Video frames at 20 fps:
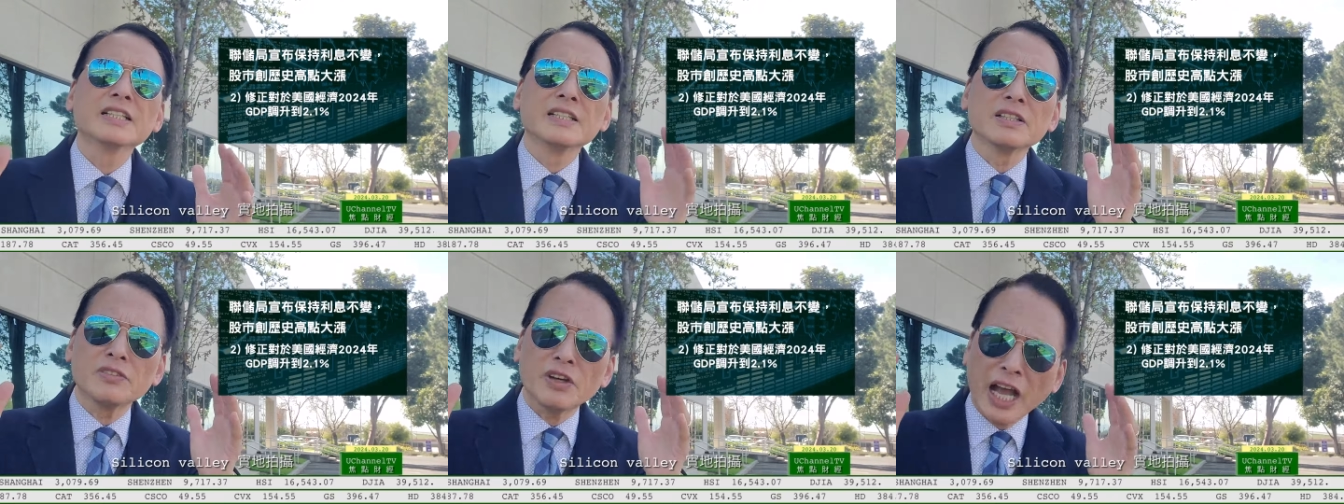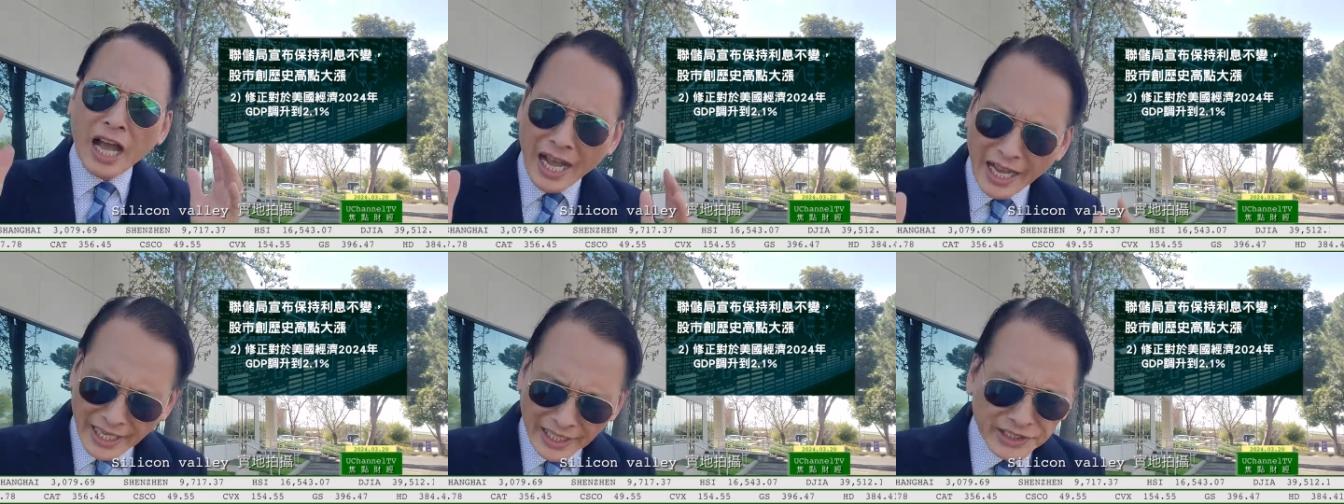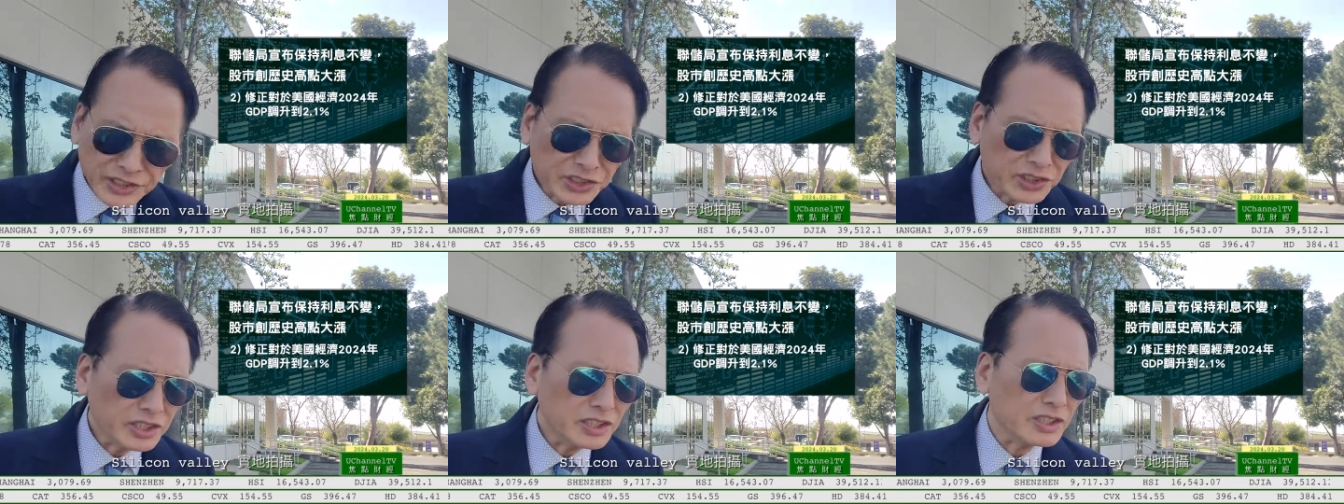还
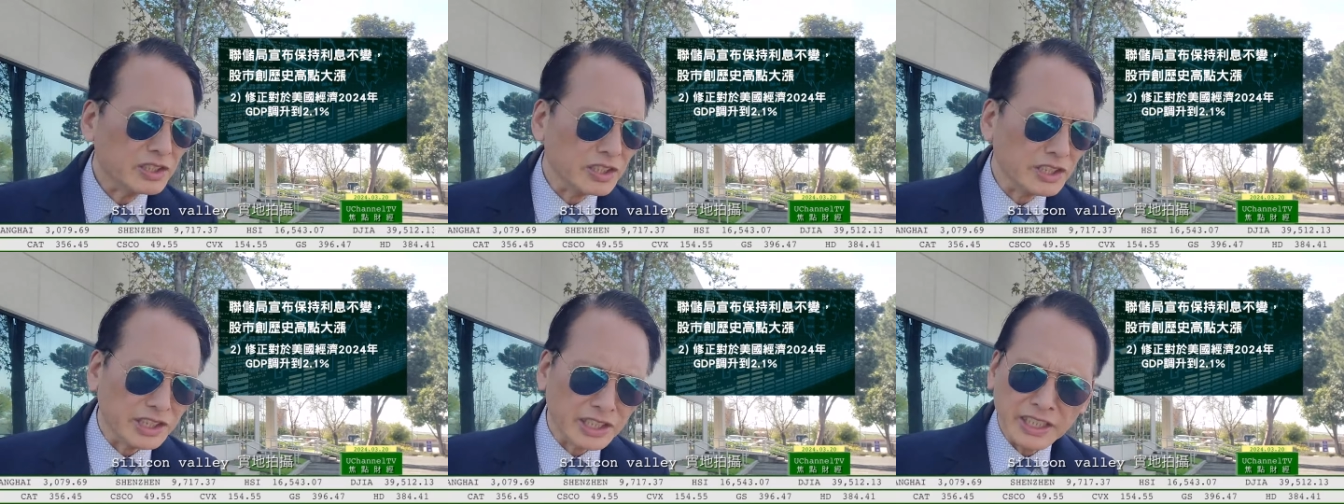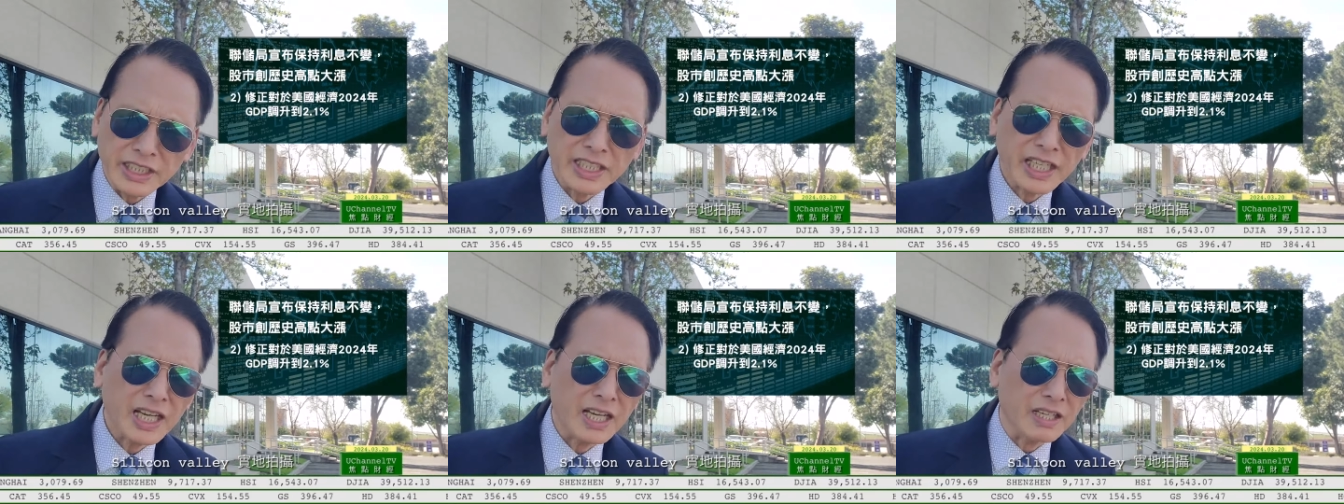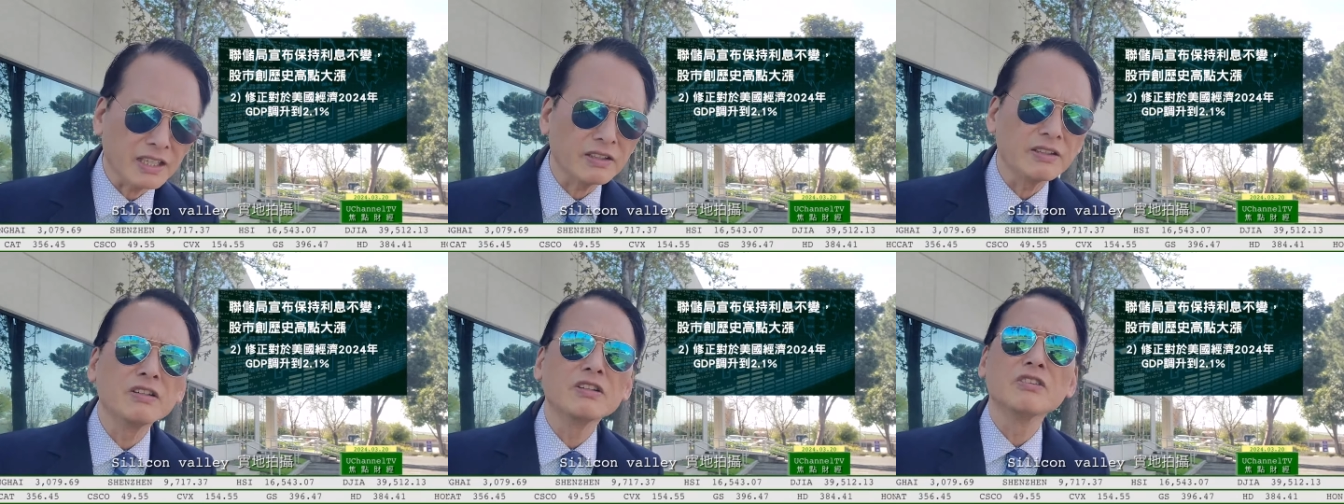是一
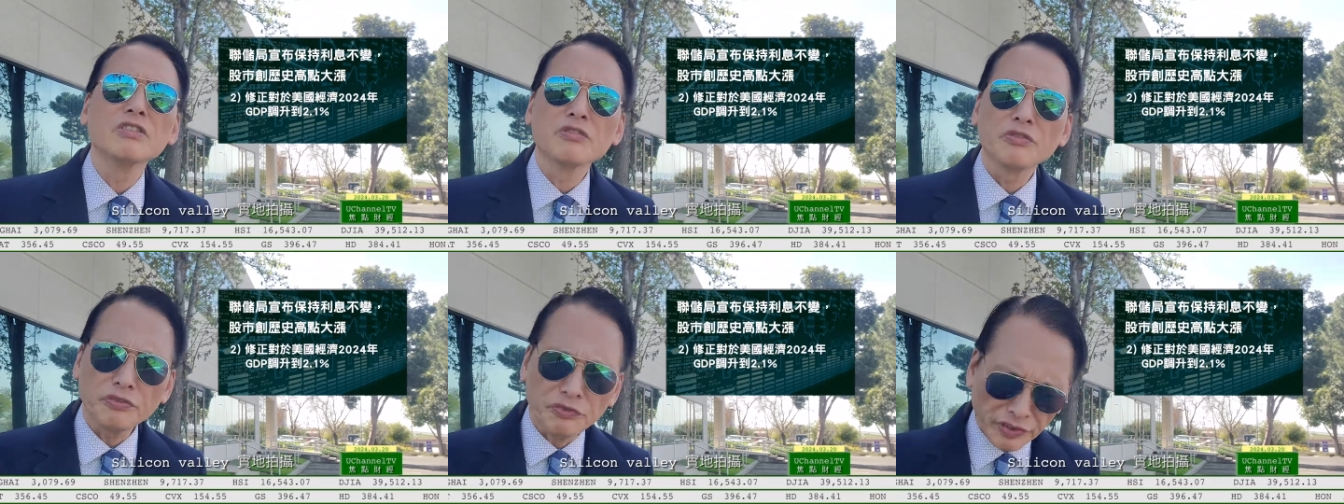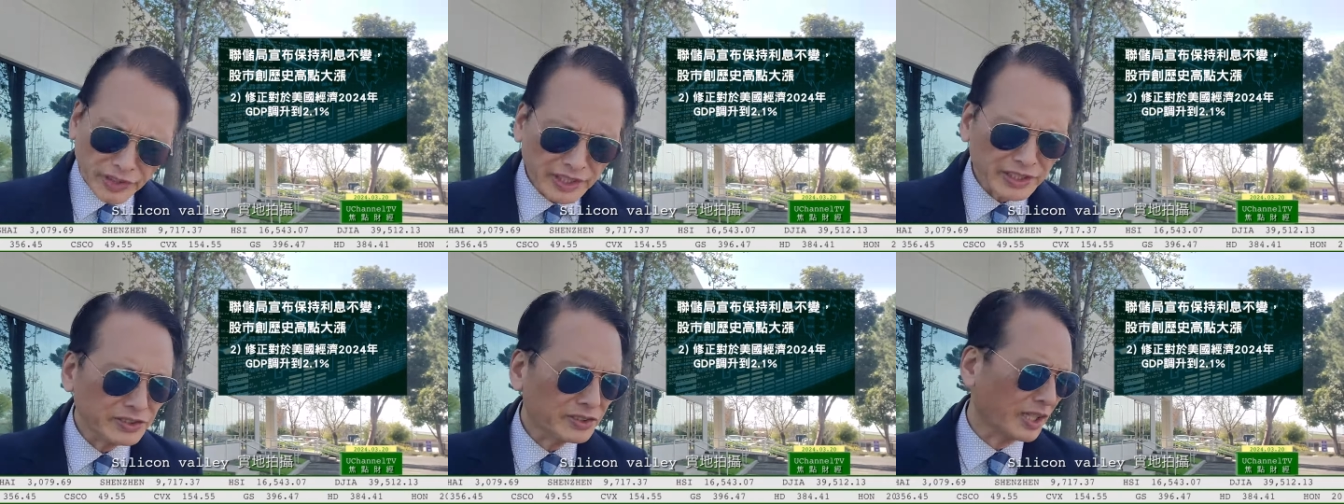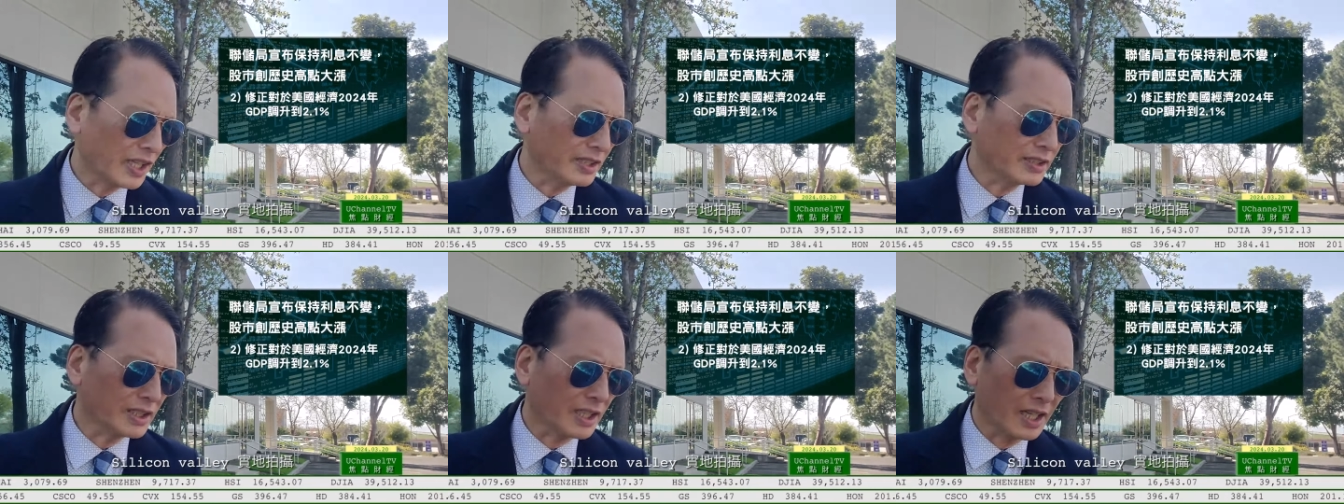样非
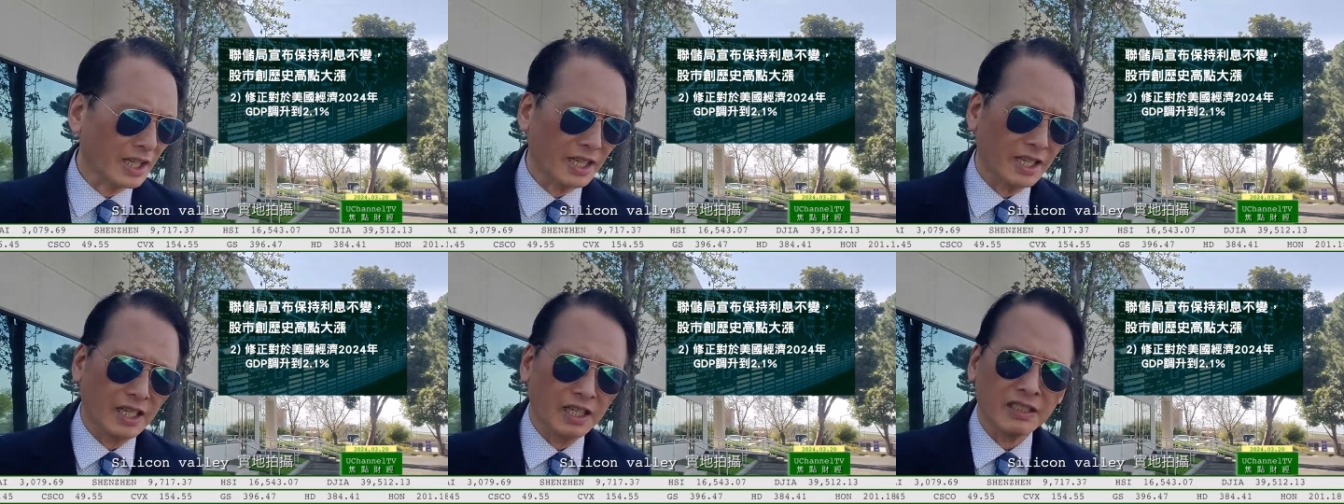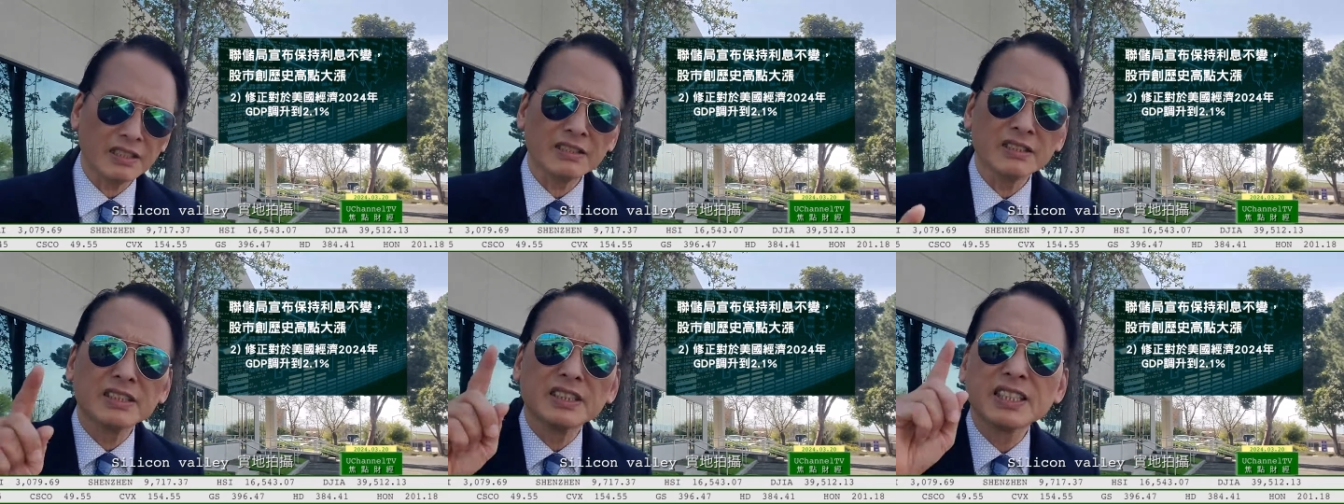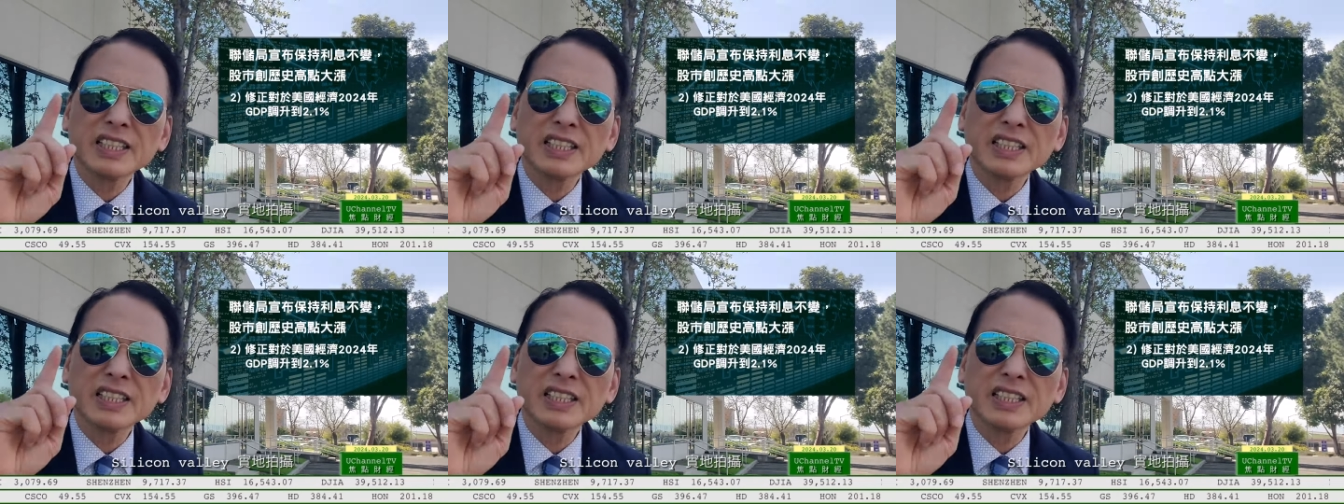常的好，